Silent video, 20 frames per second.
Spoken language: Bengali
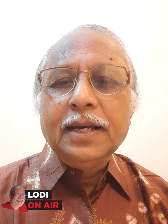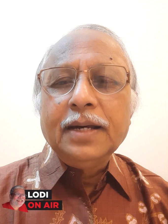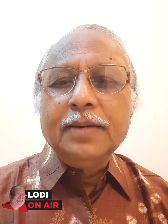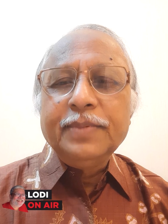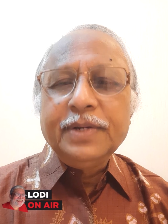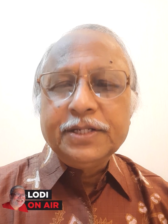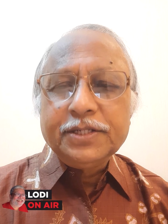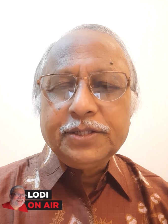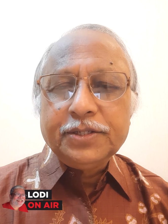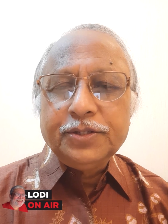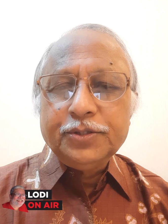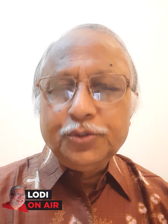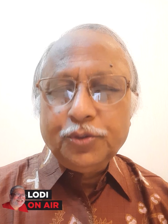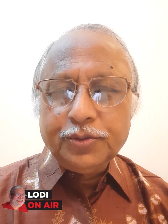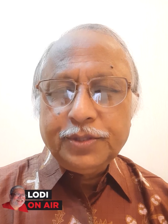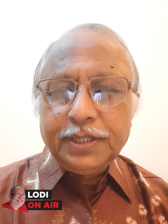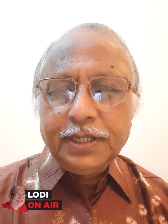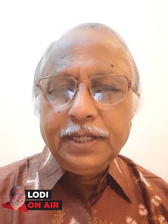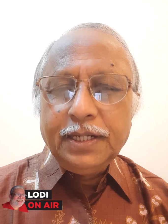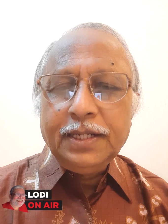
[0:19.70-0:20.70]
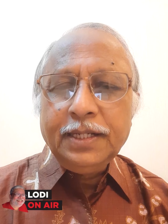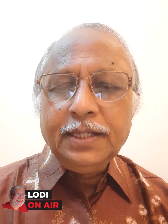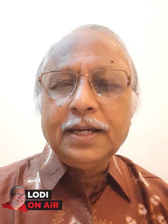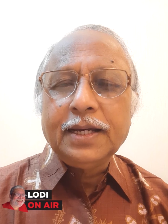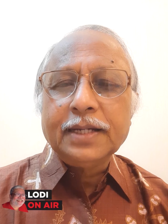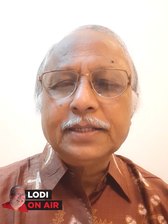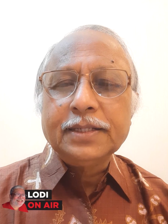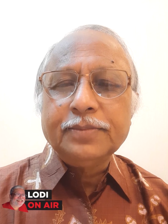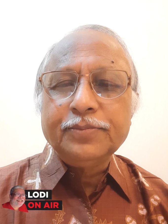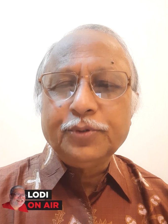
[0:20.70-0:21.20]
বেশ জটিল
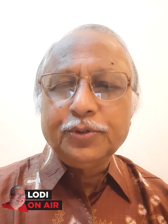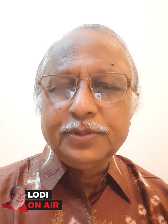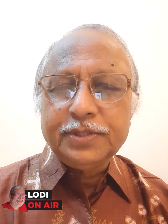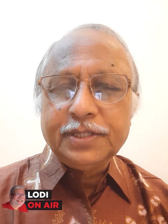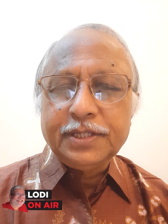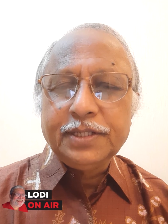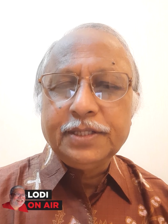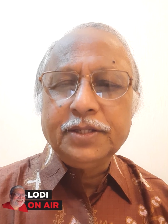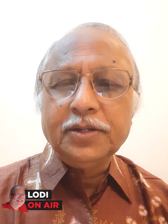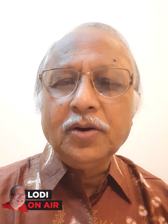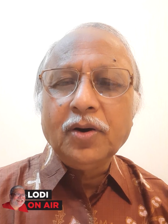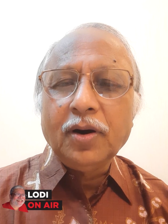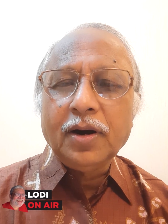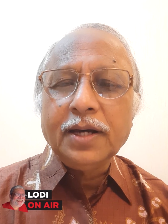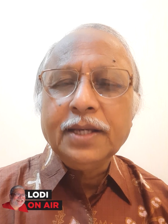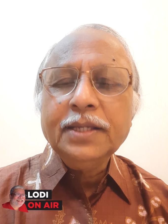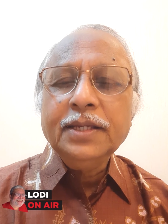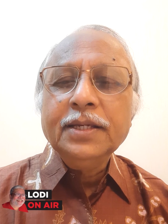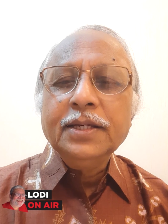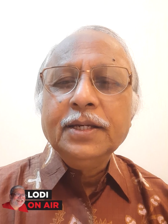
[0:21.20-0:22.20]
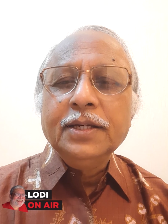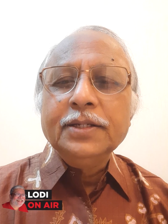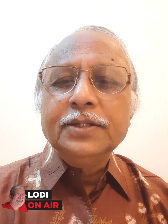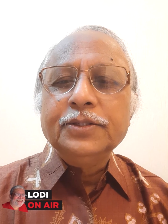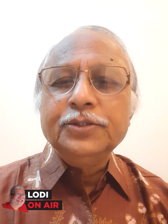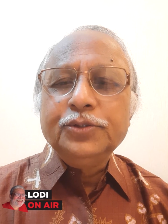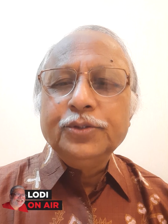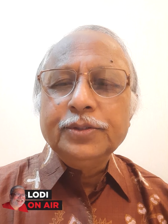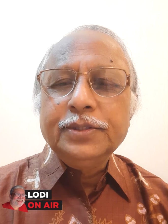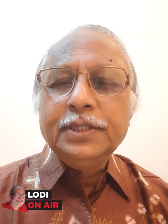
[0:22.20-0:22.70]
একটা পরিস্থিতি হয়
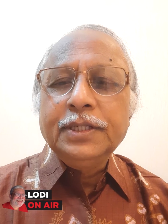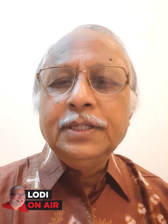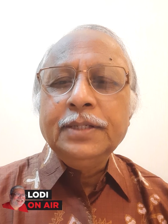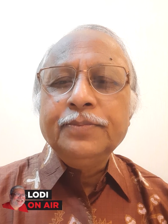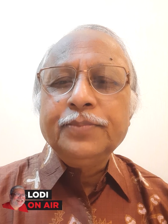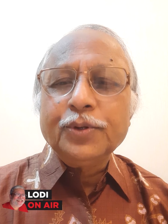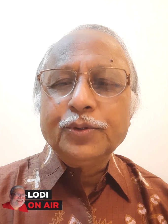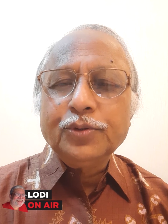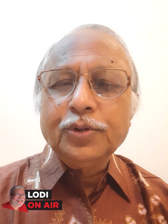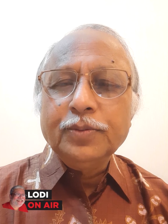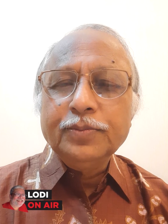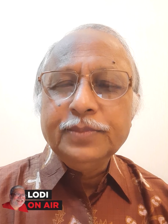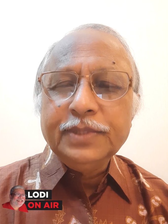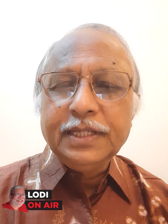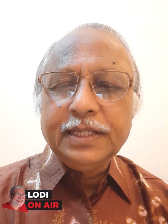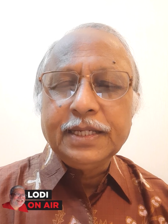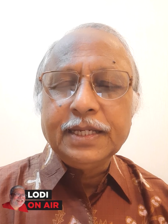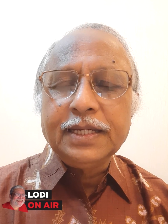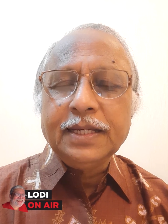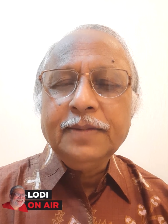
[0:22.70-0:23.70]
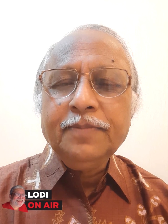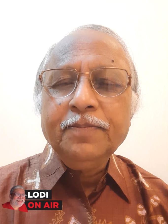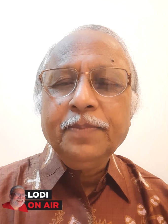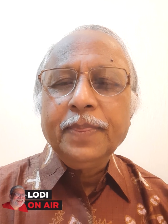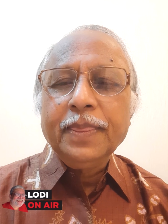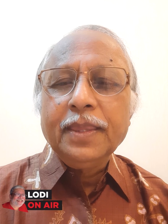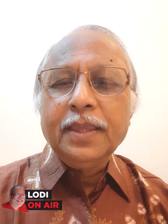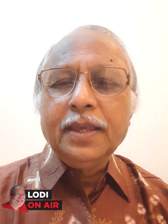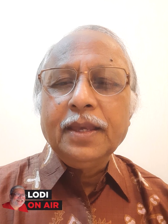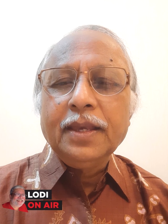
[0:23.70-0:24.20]
যদি প্রথম দিকে
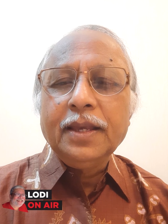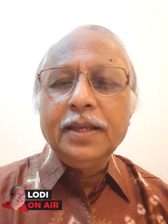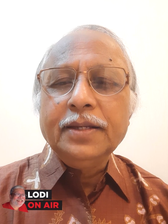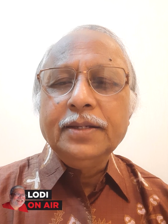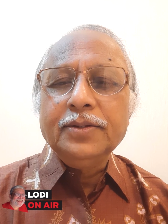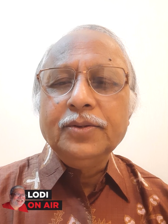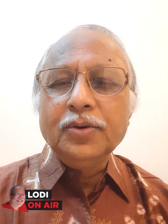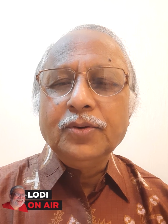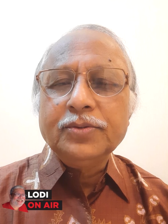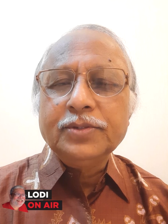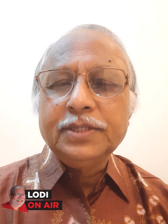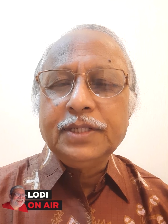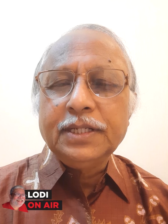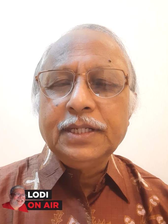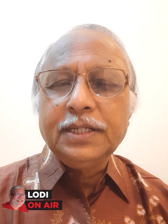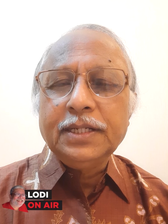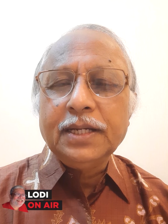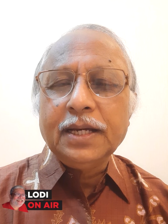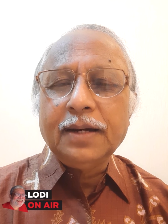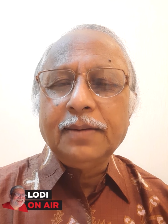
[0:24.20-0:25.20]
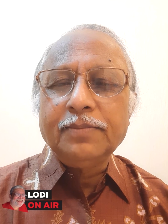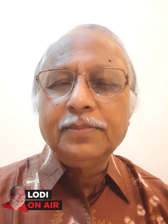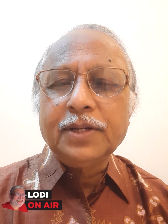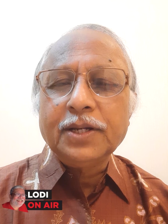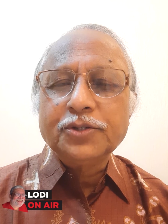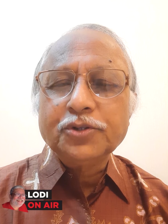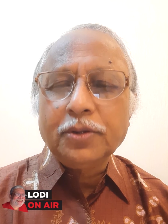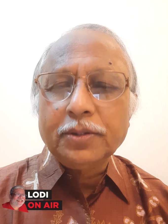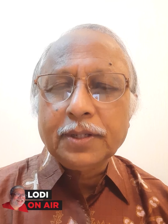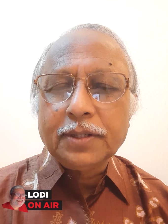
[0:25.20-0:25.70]
এই রোগটি আমরা
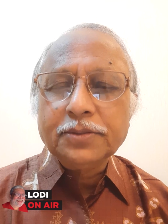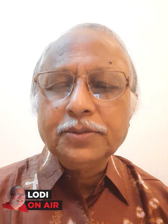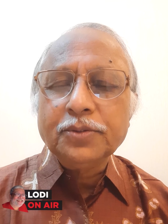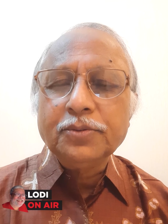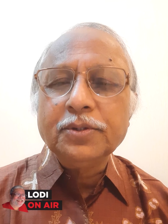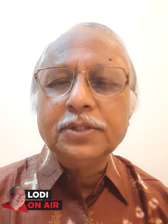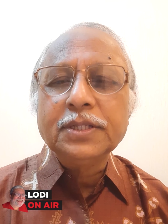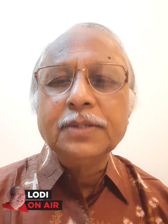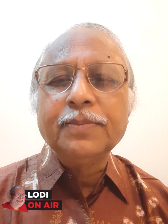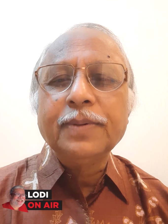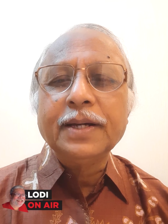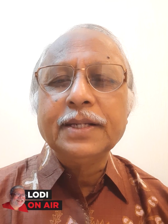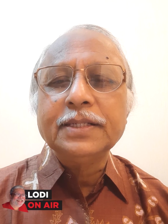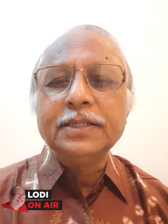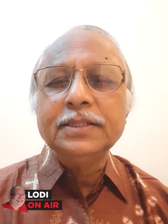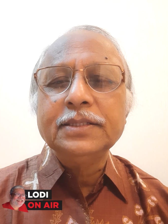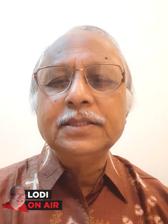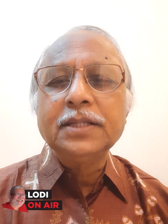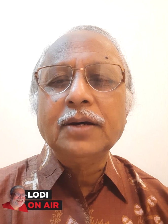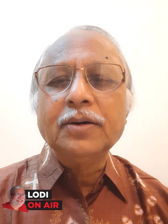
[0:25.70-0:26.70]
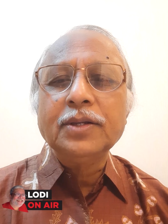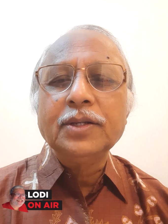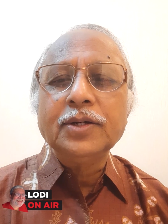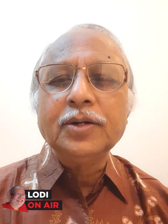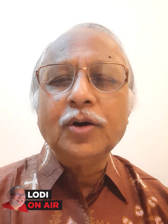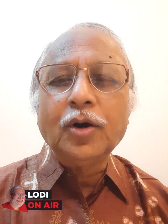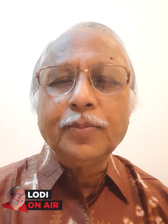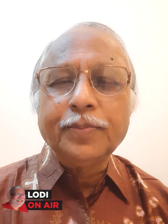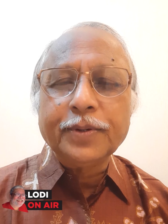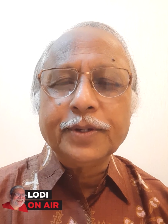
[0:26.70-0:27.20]
শনাক্ত করতে পারি তাহলে
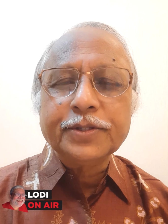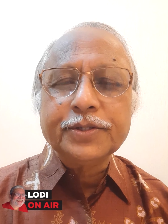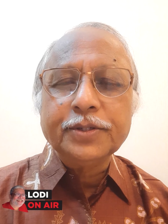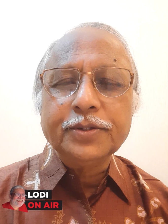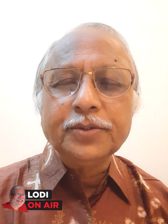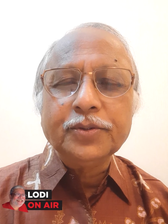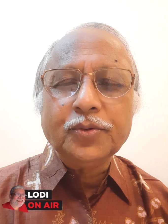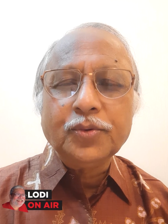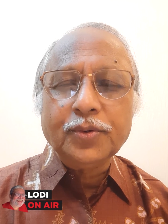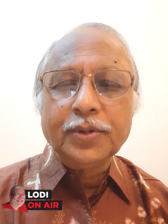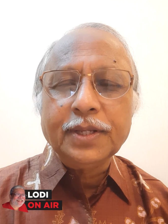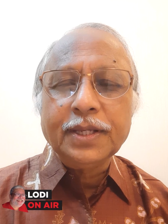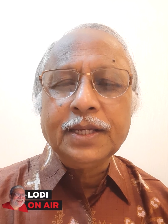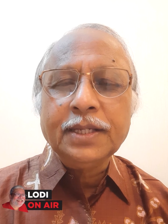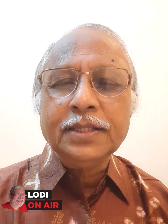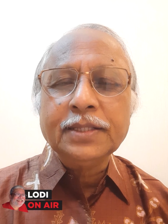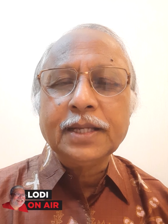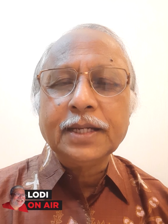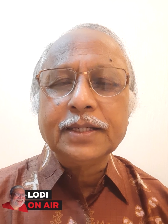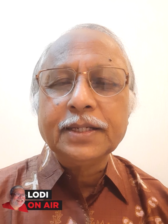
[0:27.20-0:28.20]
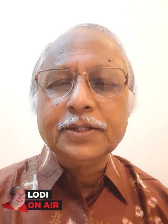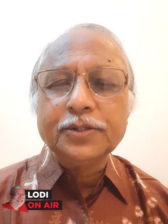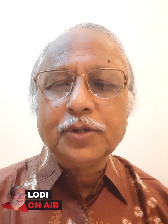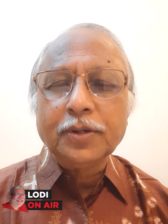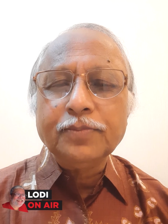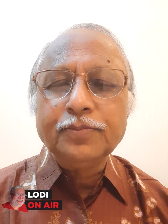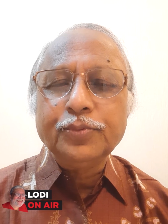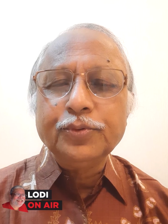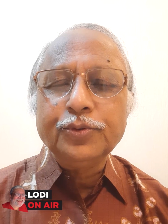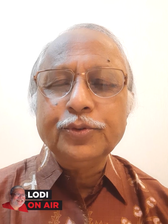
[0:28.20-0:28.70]
অপারেশন করে তাকে
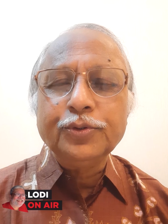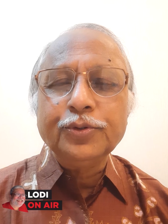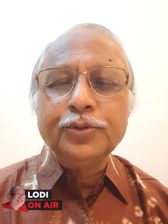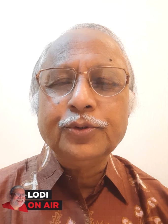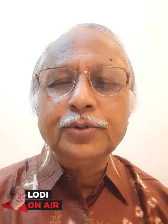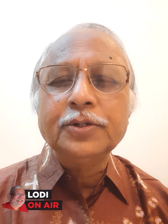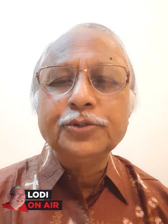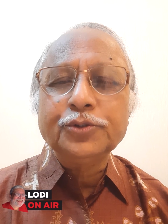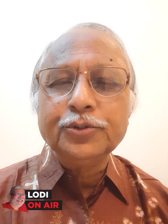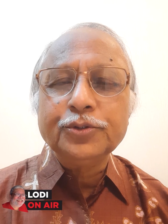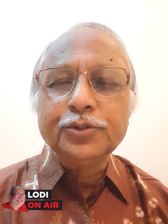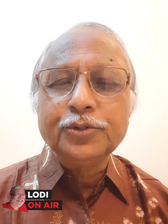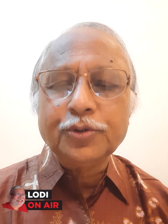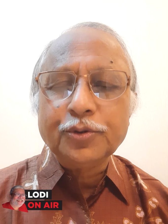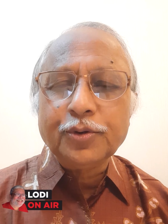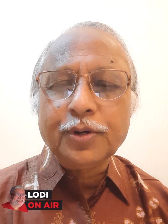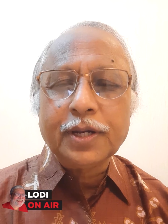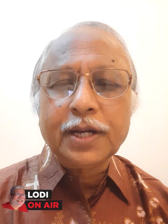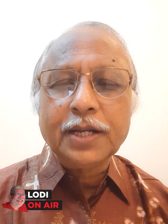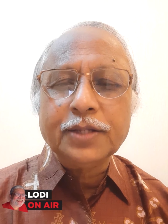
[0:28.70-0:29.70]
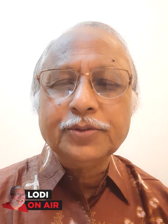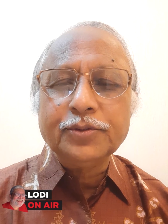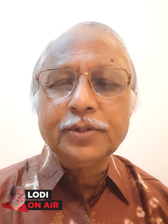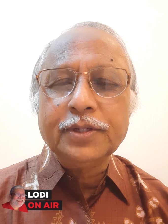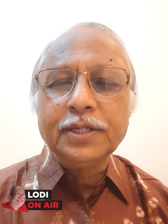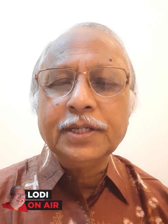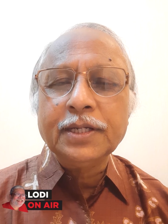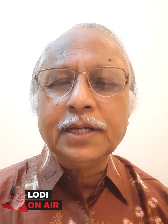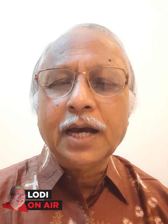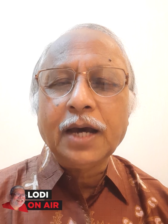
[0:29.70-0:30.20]
সম্পূর্ণ সুস্থ করার
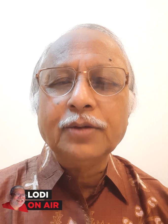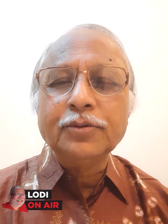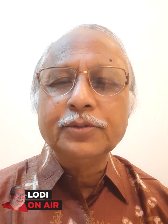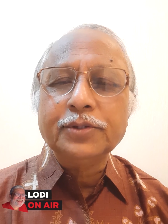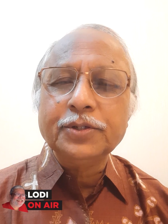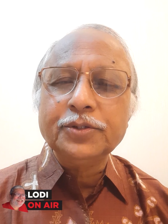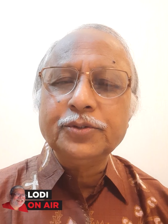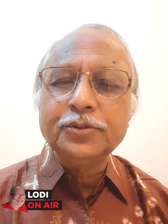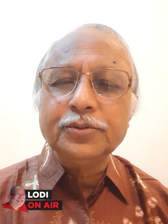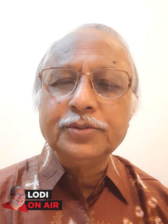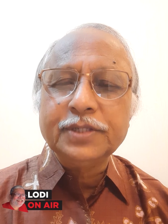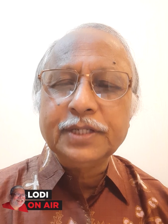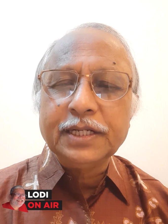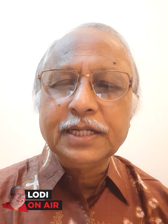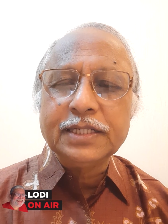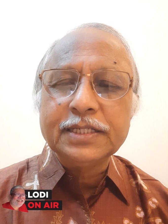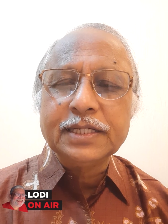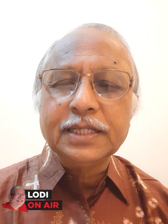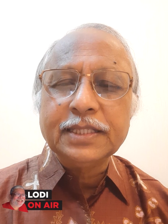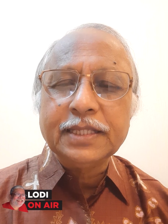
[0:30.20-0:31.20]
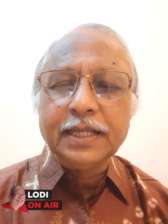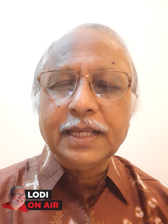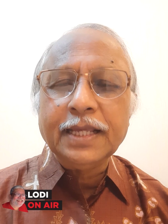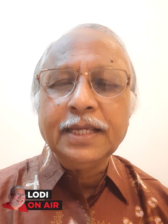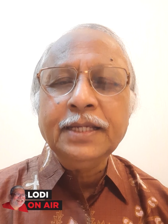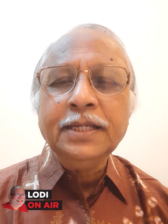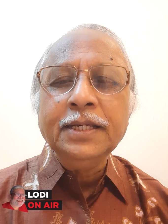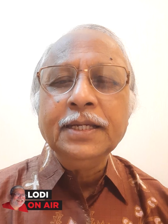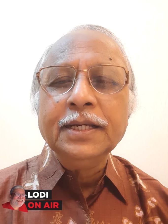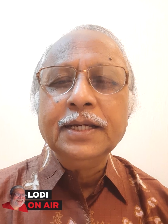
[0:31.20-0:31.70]
জন্যে আরও কিছু চিকিৎসা
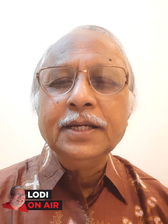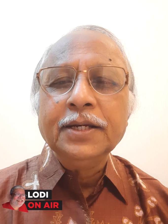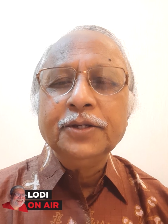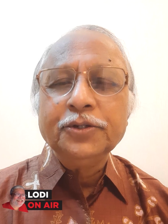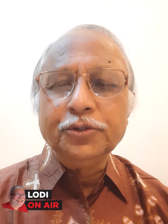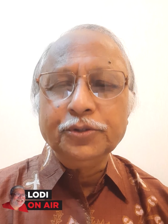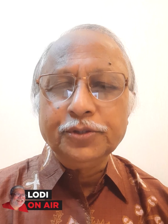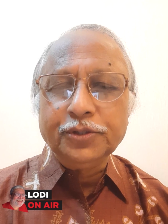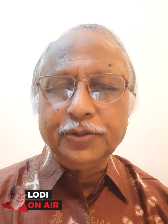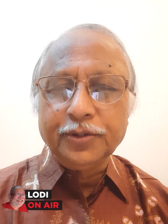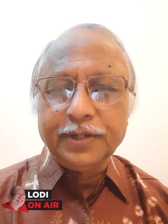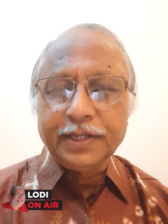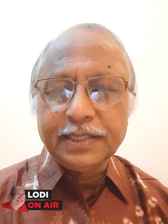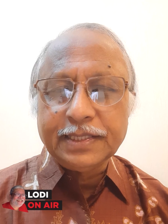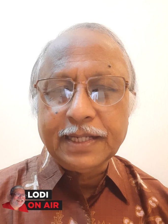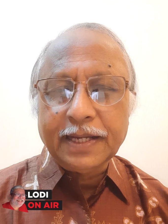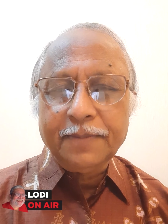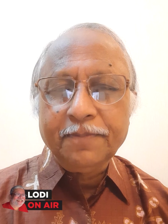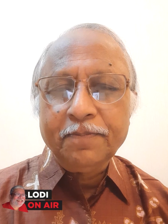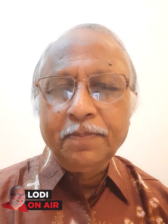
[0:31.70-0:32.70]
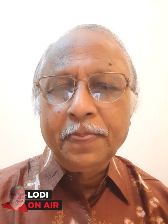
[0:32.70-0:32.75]
দিলেই সুস্থ হয়ে যায়